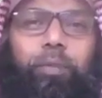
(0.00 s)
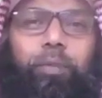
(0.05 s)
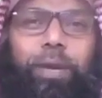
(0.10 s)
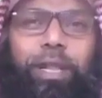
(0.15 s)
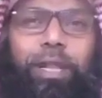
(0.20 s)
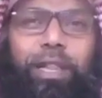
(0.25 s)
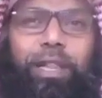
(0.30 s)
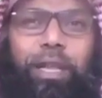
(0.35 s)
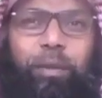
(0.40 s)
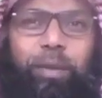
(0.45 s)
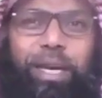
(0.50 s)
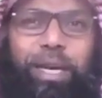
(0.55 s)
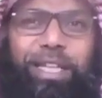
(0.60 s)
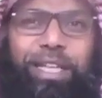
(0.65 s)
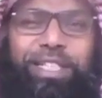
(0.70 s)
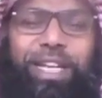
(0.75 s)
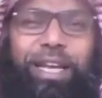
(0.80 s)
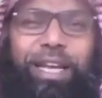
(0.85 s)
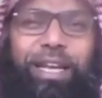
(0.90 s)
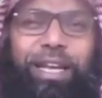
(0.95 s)
ప్రతి
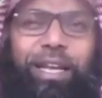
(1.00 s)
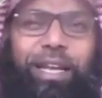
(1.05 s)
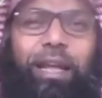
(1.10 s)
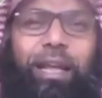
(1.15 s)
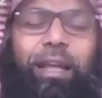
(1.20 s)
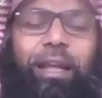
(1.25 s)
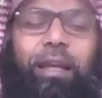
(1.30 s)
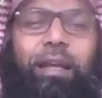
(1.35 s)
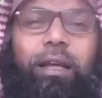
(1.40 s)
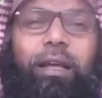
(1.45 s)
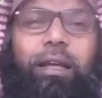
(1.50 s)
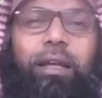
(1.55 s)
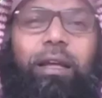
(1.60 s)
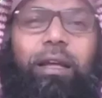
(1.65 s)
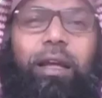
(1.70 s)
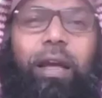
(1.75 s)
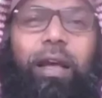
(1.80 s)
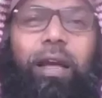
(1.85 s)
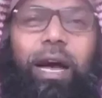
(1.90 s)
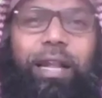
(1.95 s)
మనిషికి
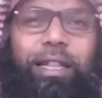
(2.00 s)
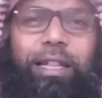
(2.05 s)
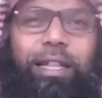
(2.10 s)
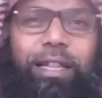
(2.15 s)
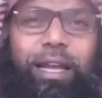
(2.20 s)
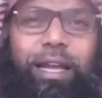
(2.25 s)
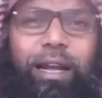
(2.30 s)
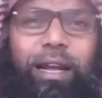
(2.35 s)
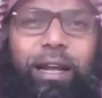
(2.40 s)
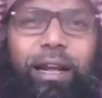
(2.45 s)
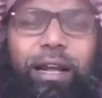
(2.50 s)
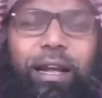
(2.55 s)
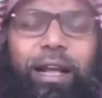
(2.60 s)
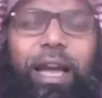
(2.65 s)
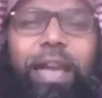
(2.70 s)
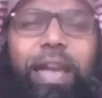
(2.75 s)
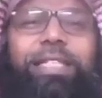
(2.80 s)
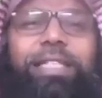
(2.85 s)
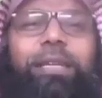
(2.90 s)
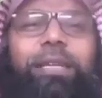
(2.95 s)
అతి
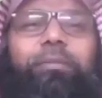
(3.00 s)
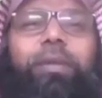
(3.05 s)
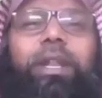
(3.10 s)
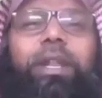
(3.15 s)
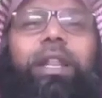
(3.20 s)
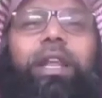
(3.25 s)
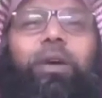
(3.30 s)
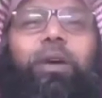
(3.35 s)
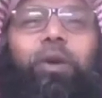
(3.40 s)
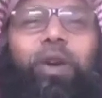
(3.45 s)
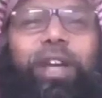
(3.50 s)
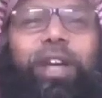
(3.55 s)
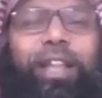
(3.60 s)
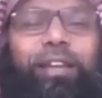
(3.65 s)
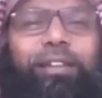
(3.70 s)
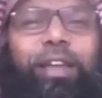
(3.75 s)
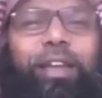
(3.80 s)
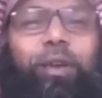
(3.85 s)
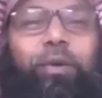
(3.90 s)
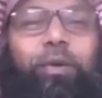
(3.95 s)
దగ్గరి సంబంధికులు కదా
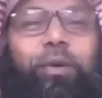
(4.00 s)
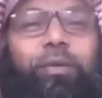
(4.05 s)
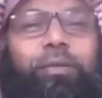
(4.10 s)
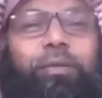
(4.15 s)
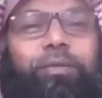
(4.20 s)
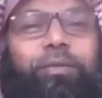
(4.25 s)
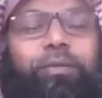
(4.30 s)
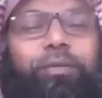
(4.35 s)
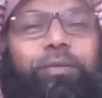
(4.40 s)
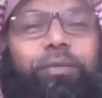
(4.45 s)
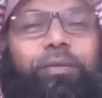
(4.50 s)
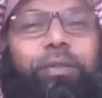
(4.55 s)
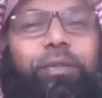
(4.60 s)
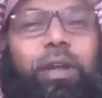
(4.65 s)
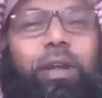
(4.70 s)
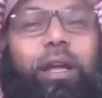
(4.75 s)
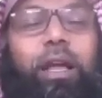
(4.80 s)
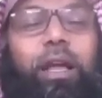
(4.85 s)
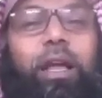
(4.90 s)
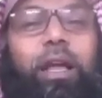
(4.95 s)
వీరు
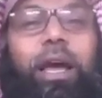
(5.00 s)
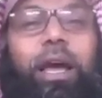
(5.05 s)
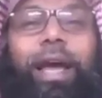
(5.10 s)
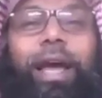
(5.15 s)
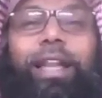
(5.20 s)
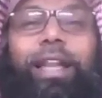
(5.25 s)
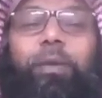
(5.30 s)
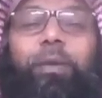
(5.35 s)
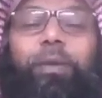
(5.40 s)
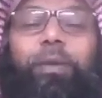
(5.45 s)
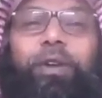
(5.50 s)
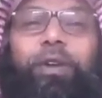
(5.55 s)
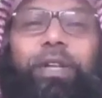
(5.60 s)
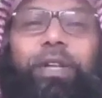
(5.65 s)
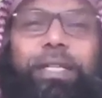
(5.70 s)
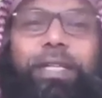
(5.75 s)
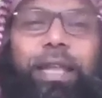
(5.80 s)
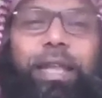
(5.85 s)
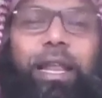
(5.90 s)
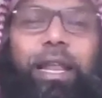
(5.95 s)
అయితే ప్రవక్త
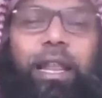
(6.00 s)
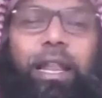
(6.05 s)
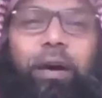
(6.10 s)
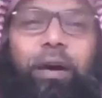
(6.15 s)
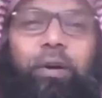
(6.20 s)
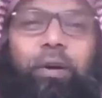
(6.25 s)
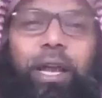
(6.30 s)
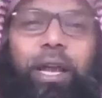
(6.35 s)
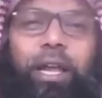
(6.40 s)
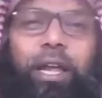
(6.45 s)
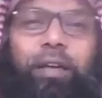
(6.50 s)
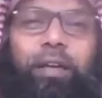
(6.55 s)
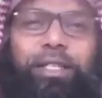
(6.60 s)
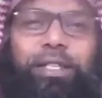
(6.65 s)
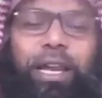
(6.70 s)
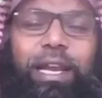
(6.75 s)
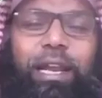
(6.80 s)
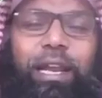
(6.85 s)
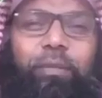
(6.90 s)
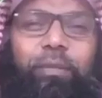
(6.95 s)
సల్లల్లాహు అలీ
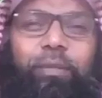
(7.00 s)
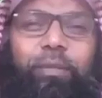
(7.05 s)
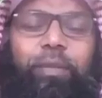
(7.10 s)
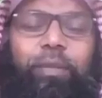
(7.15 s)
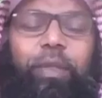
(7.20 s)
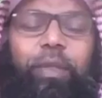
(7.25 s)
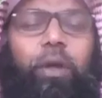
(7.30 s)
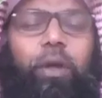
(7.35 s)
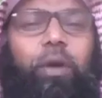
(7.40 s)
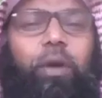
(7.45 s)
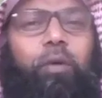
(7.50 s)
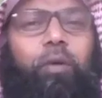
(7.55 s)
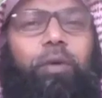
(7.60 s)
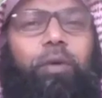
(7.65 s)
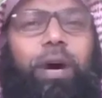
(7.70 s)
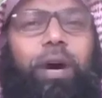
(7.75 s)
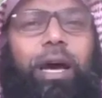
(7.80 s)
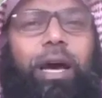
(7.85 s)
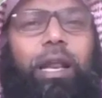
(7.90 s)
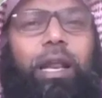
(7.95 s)
వసల్లం
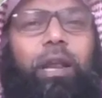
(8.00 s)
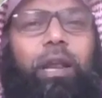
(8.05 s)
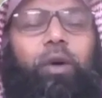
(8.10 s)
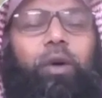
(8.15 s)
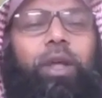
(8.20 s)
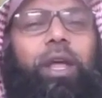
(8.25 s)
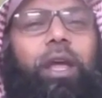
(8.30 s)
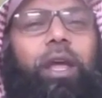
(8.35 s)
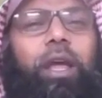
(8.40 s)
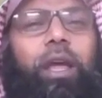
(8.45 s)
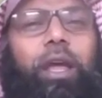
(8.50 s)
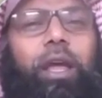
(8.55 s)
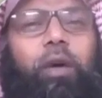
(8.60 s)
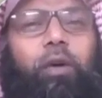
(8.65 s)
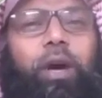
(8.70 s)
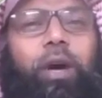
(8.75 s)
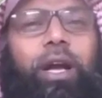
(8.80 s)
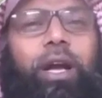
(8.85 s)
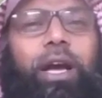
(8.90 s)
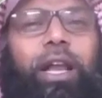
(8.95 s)
వారిలో ఏ
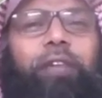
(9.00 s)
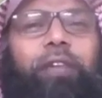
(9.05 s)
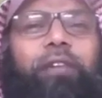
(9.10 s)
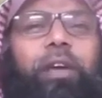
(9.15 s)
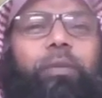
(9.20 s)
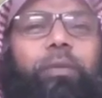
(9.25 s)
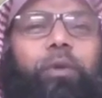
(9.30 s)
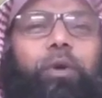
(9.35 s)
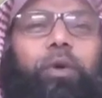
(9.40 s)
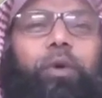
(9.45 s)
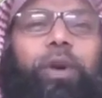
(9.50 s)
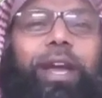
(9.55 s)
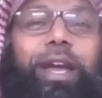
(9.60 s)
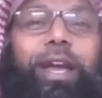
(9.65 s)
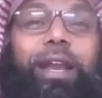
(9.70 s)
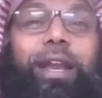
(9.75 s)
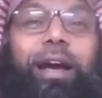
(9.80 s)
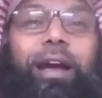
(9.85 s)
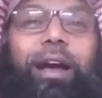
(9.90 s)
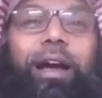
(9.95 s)
ఒక్కరి వైపు
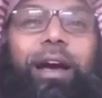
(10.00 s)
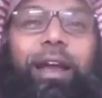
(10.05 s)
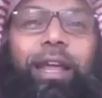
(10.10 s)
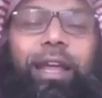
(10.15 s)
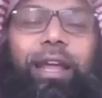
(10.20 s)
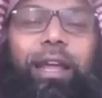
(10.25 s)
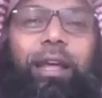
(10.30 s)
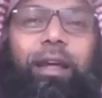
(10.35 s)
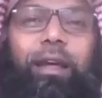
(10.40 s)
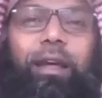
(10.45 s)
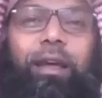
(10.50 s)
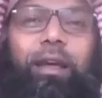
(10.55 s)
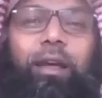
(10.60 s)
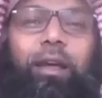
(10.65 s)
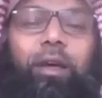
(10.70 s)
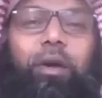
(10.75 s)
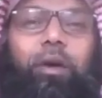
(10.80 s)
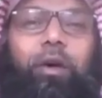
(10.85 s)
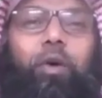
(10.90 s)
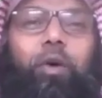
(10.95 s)
నుండైనా కానీ
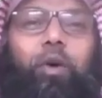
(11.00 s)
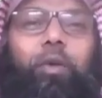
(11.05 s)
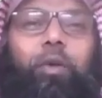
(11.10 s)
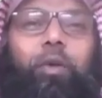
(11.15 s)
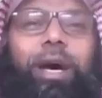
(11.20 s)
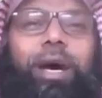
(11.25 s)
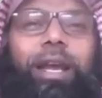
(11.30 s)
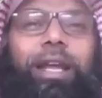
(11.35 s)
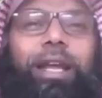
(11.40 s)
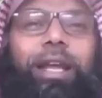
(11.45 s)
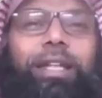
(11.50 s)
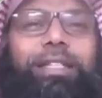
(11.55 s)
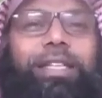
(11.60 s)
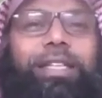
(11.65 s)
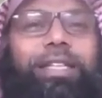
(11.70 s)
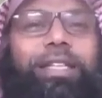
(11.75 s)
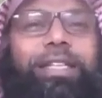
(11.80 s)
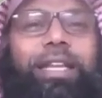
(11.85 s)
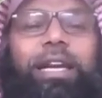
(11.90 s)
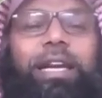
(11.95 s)
కుర్బానీ
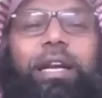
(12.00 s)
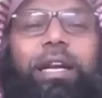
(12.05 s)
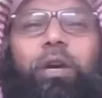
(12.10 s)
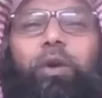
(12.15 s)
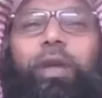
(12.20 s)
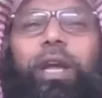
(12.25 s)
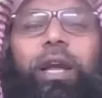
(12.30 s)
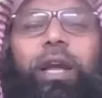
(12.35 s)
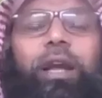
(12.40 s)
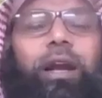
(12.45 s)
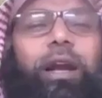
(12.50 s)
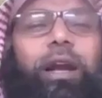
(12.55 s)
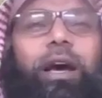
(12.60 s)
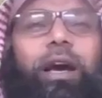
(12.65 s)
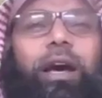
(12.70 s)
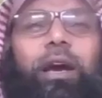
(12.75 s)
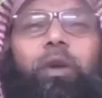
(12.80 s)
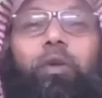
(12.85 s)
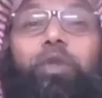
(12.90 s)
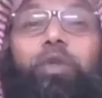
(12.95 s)
చేసినట్లు
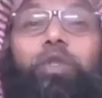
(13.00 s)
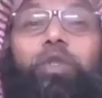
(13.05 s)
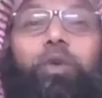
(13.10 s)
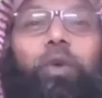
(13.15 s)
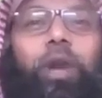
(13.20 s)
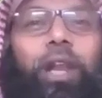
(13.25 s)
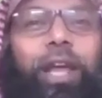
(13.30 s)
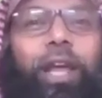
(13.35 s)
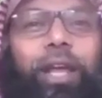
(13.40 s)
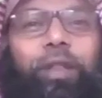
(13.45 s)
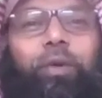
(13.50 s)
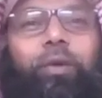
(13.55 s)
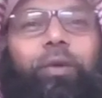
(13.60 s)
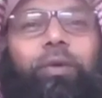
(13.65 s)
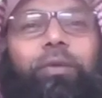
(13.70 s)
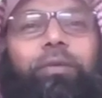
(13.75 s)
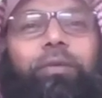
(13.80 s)
ఎక్కడా రుజువు లేదు